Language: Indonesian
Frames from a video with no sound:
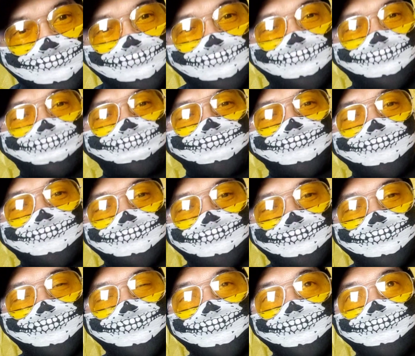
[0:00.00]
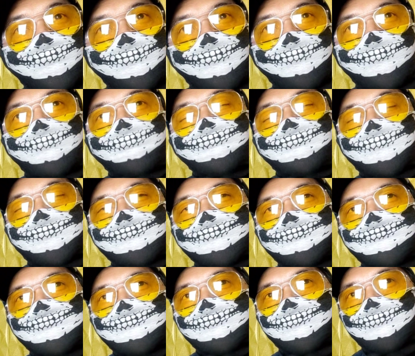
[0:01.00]
terhadap saya karena misalnya
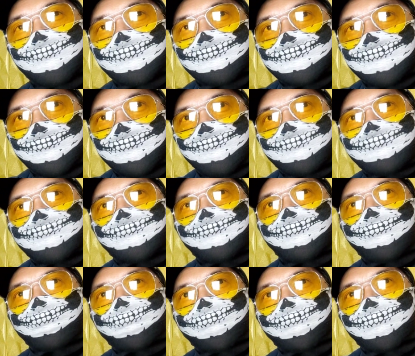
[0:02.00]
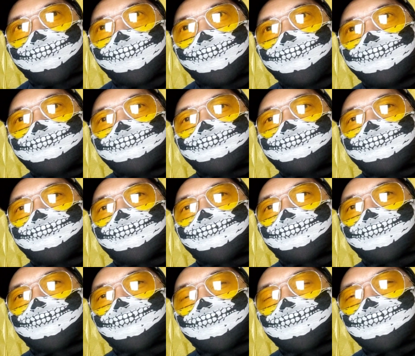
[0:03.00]
gini saya dilaporkan
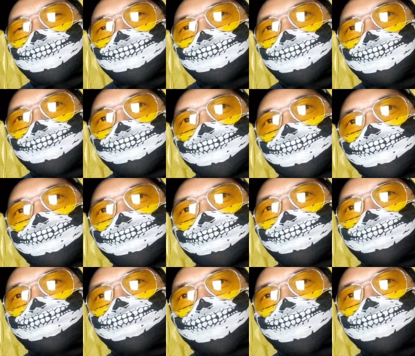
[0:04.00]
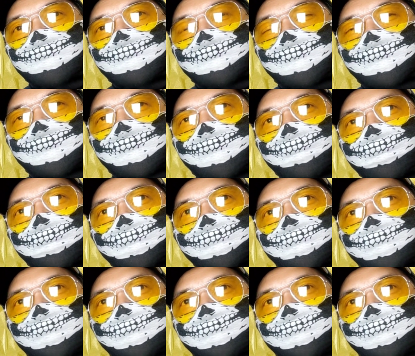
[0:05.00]
atas dasar tuduhan terhadap